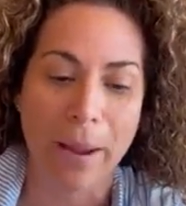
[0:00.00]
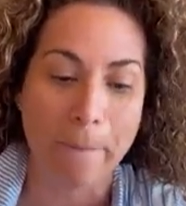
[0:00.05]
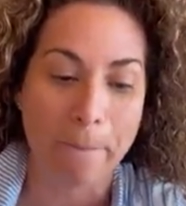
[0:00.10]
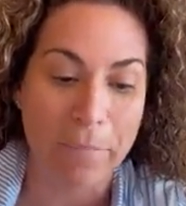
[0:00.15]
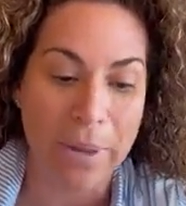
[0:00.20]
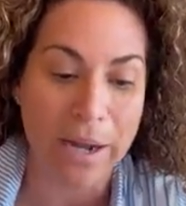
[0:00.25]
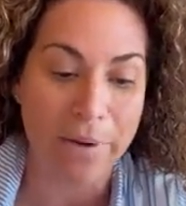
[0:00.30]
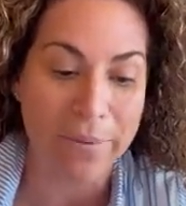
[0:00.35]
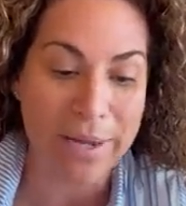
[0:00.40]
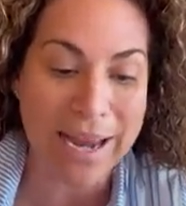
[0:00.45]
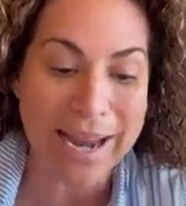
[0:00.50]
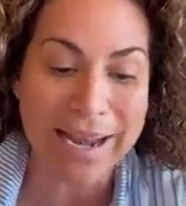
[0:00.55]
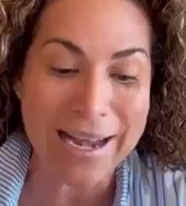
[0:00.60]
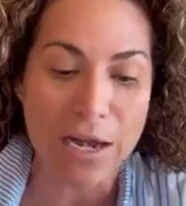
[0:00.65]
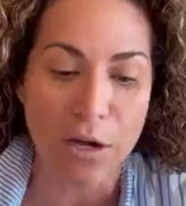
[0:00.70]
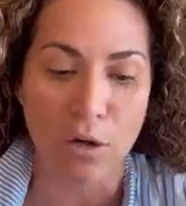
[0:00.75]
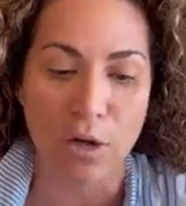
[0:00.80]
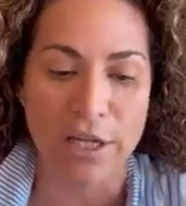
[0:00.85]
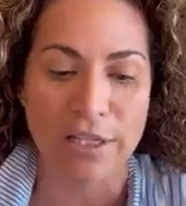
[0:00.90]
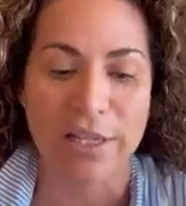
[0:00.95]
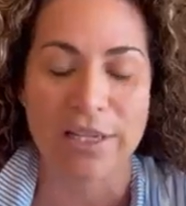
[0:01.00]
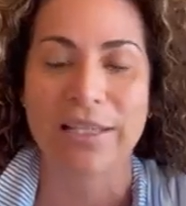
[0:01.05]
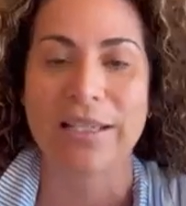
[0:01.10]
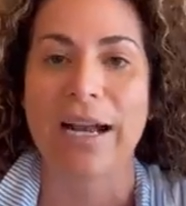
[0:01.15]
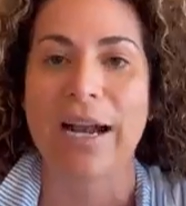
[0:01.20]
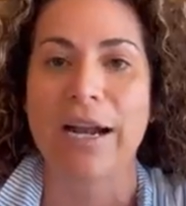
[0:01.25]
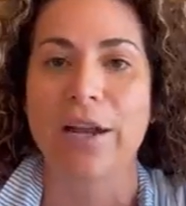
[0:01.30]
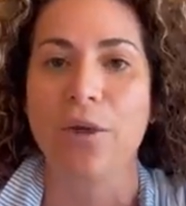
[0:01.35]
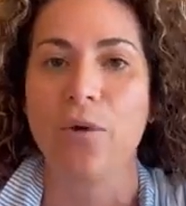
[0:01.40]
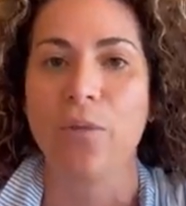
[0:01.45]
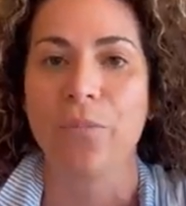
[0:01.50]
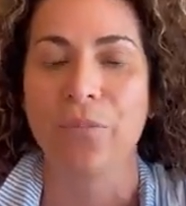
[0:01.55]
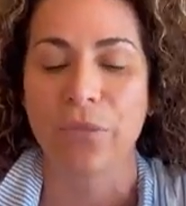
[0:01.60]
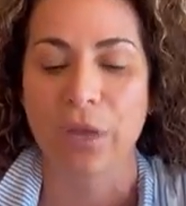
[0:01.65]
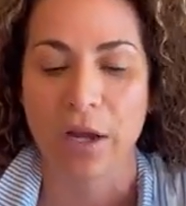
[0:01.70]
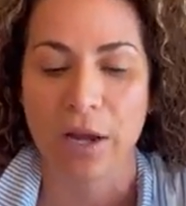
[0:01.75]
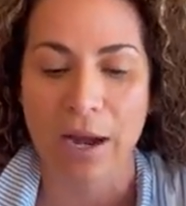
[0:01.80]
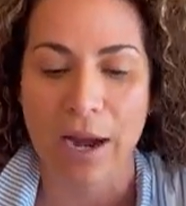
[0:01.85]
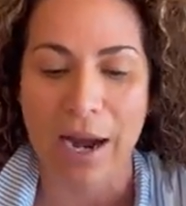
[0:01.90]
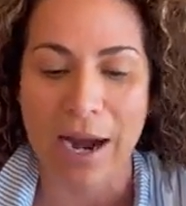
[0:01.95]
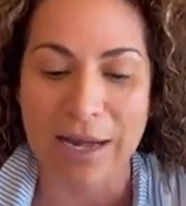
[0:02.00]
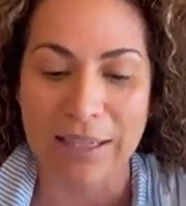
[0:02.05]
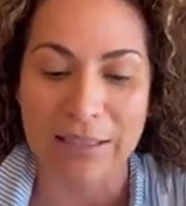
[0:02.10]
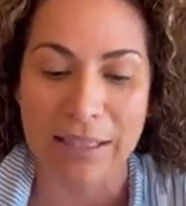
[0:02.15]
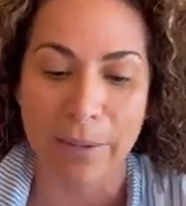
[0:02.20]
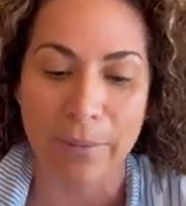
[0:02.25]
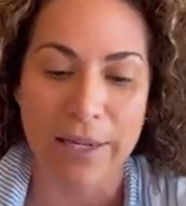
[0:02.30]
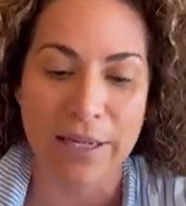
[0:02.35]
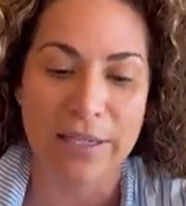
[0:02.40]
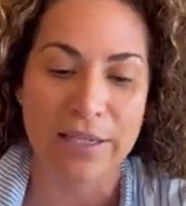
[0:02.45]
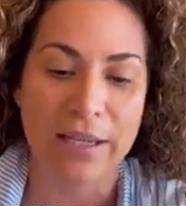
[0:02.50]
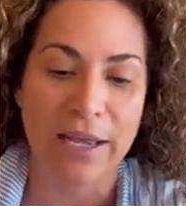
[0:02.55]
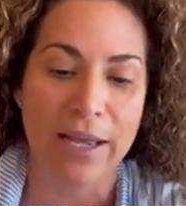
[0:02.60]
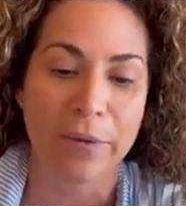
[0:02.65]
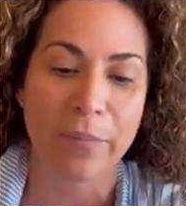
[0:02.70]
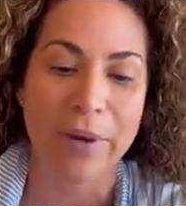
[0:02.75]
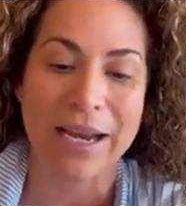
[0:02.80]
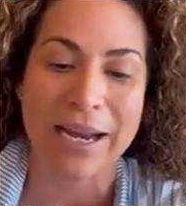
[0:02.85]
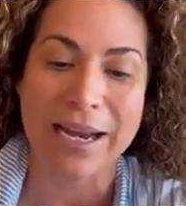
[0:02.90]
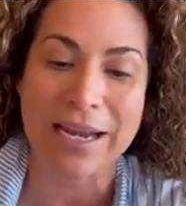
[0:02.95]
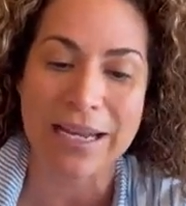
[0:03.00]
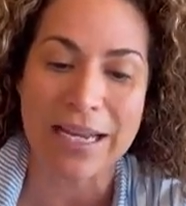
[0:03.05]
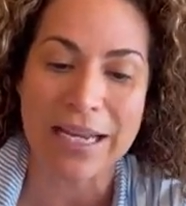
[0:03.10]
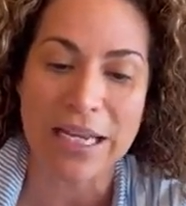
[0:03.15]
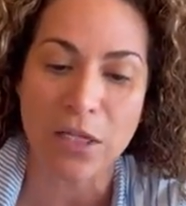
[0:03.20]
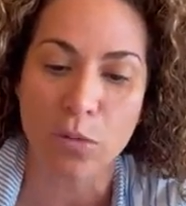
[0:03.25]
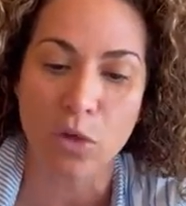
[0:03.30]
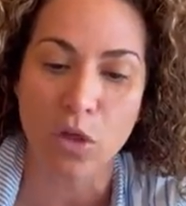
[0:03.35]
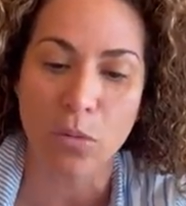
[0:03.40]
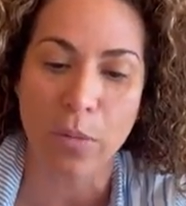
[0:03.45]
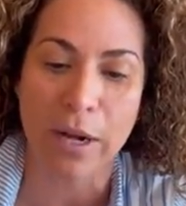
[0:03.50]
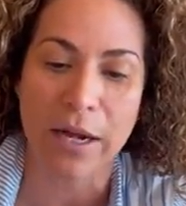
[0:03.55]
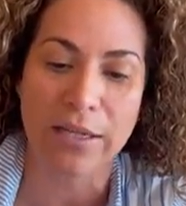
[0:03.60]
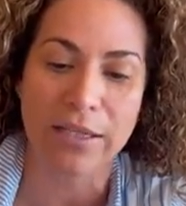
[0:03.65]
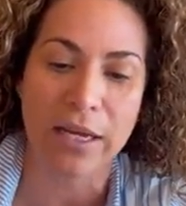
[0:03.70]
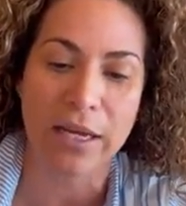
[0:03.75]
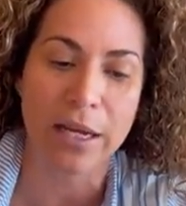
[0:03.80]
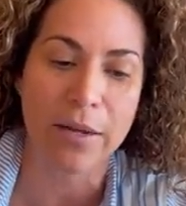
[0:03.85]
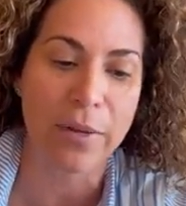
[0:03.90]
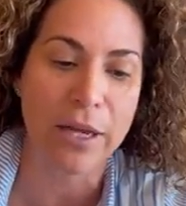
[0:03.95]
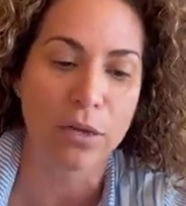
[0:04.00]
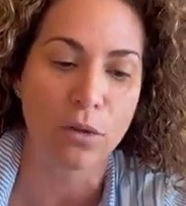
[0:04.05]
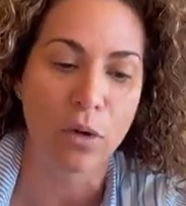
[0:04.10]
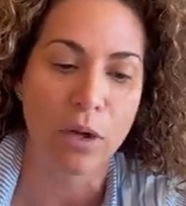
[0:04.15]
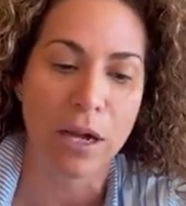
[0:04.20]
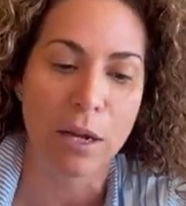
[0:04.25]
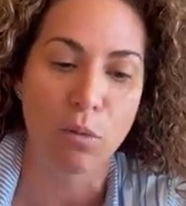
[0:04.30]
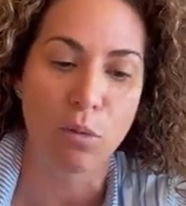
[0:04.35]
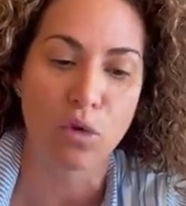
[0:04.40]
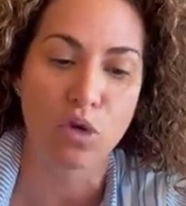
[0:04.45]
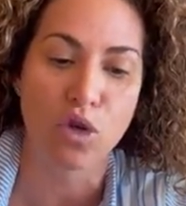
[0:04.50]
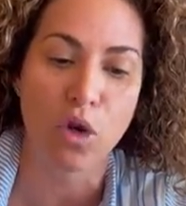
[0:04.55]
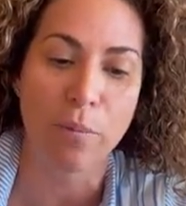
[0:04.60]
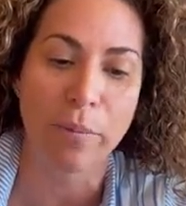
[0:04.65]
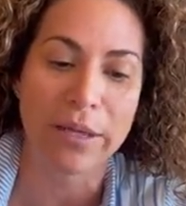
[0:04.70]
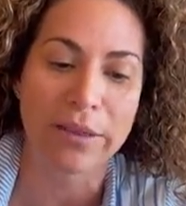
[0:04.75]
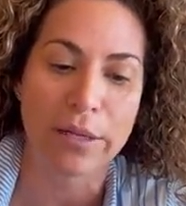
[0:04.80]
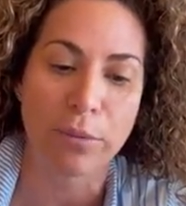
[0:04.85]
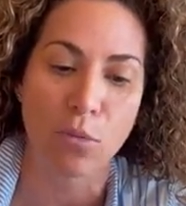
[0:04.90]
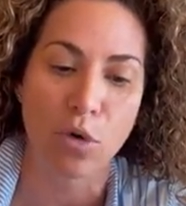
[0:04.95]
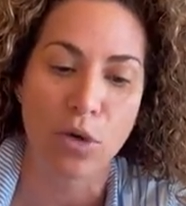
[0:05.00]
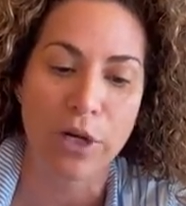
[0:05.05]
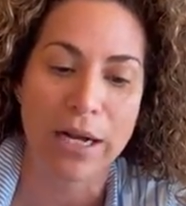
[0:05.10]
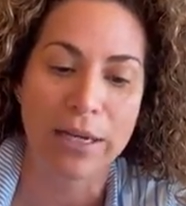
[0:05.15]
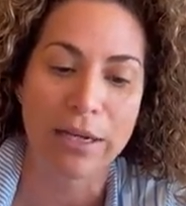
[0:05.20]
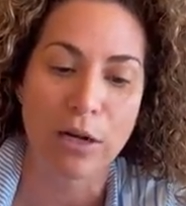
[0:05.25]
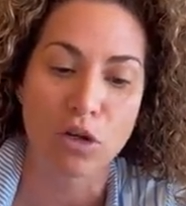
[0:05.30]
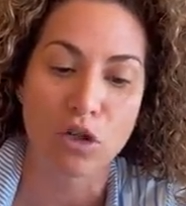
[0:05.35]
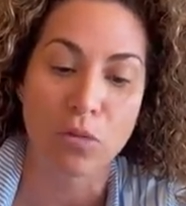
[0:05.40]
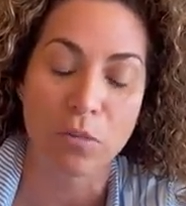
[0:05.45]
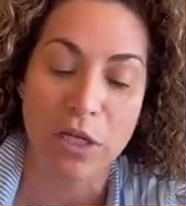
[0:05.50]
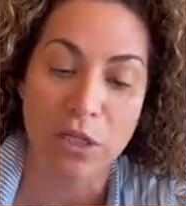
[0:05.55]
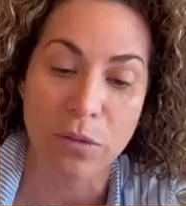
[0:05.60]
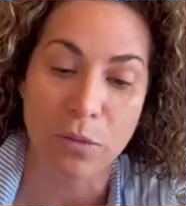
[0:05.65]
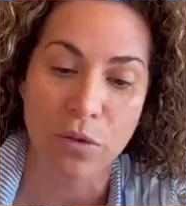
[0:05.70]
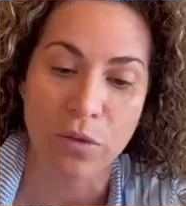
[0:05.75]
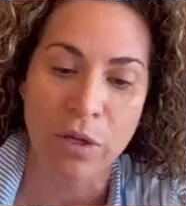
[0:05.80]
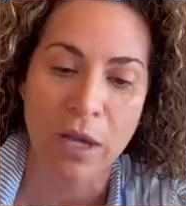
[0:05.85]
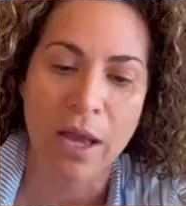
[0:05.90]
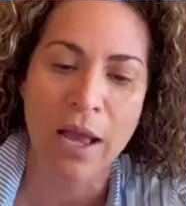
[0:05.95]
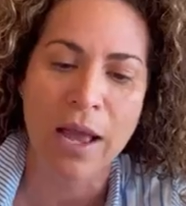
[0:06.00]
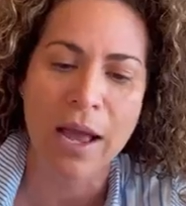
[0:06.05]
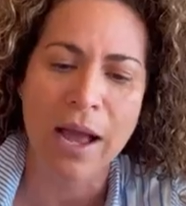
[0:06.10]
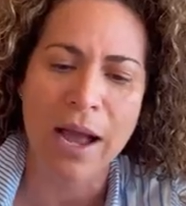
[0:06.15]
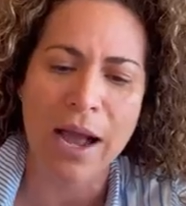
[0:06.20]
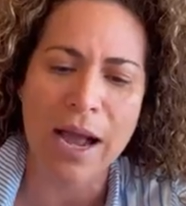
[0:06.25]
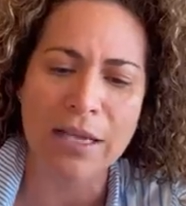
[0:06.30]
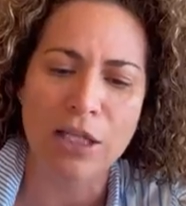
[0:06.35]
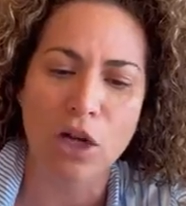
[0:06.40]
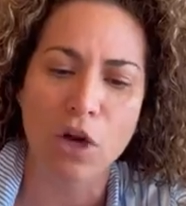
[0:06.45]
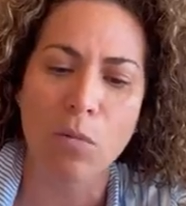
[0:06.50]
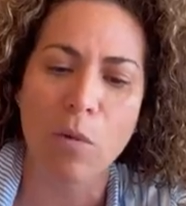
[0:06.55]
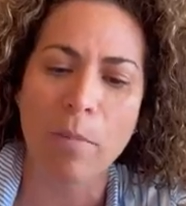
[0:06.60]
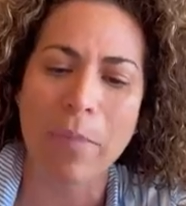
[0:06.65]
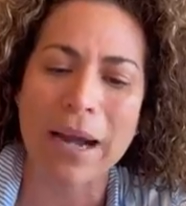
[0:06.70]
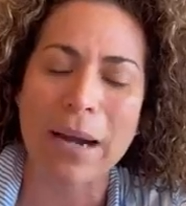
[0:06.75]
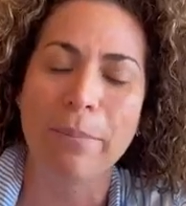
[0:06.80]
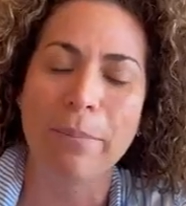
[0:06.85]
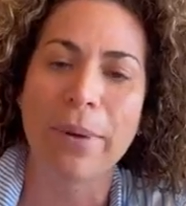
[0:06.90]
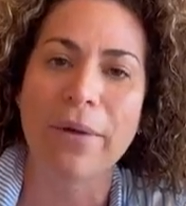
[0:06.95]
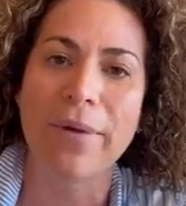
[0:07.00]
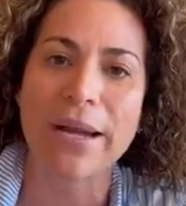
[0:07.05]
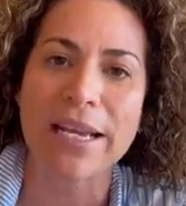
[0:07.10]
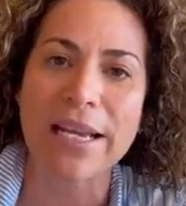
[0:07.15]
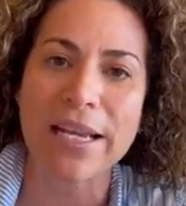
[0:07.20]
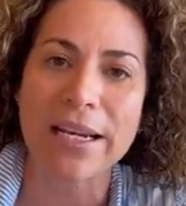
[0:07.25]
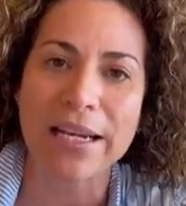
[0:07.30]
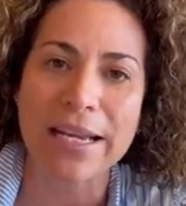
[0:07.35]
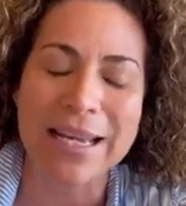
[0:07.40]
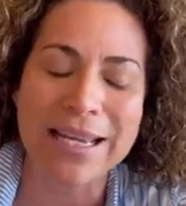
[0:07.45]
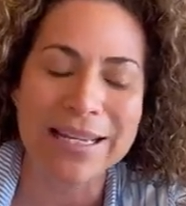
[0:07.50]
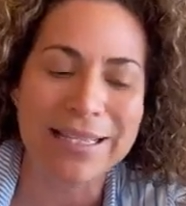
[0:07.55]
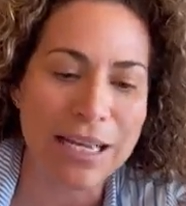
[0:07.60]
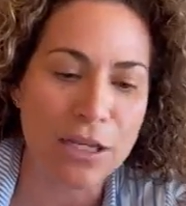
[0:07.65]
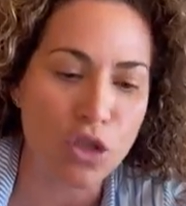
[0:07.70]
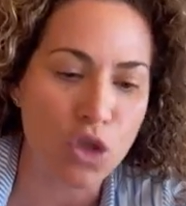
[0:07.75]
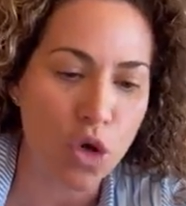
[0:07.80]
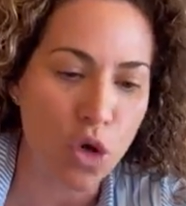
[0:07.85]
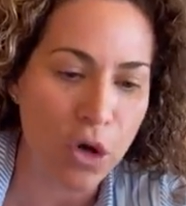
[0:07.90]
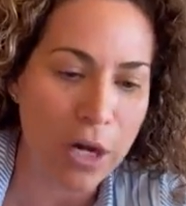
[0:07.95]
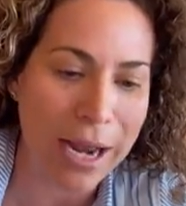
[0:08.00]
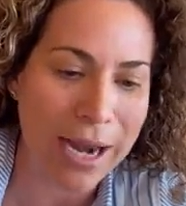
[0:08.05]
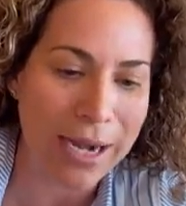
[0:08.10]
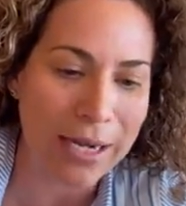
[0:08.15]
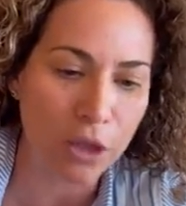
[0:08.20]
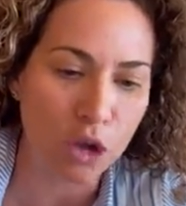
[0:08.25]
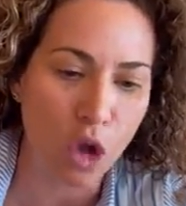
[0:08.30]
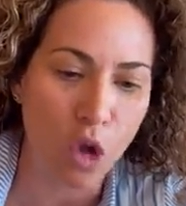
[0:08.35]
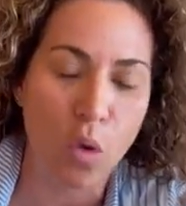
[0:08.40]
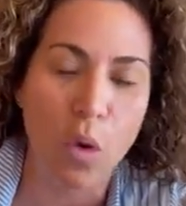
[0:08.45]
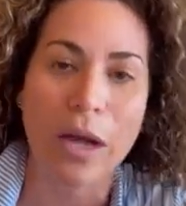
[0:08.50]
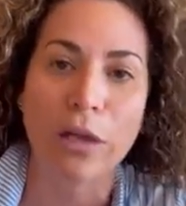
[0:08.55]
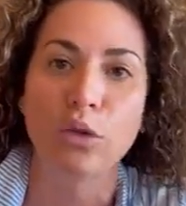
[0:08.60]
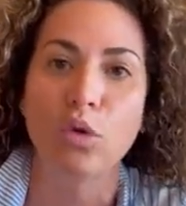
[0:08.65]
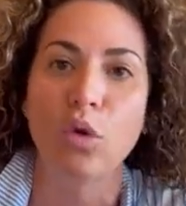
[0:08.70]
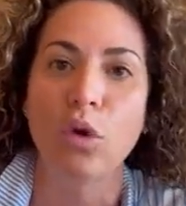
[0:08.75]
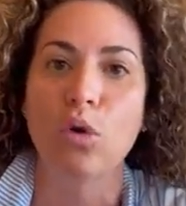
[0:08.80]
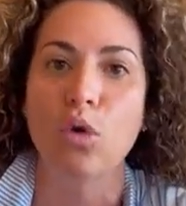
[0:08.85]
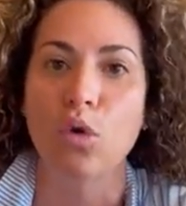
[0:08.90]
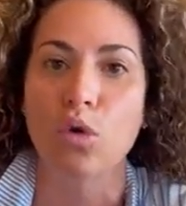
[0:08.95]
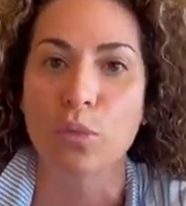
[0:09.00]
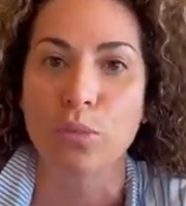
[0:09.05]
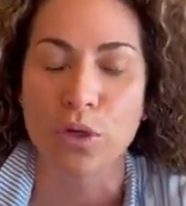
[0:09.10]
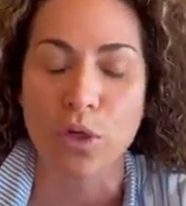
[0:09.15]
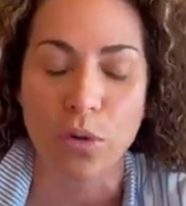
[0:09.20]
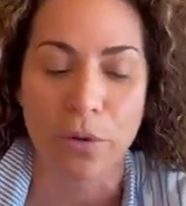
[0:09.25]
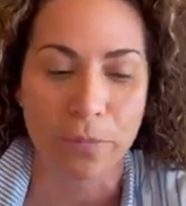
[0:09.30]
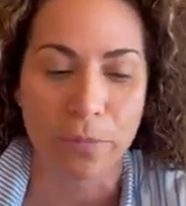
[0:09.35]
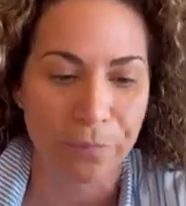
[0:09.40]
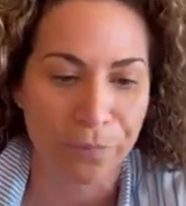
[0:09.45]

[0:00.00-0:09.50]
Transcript: previene lo necesario al establecer mecanismos para el seguimiento de la evolución patrimonial de los mismos, así como para prevenir y sancionar todo acto de corrupción.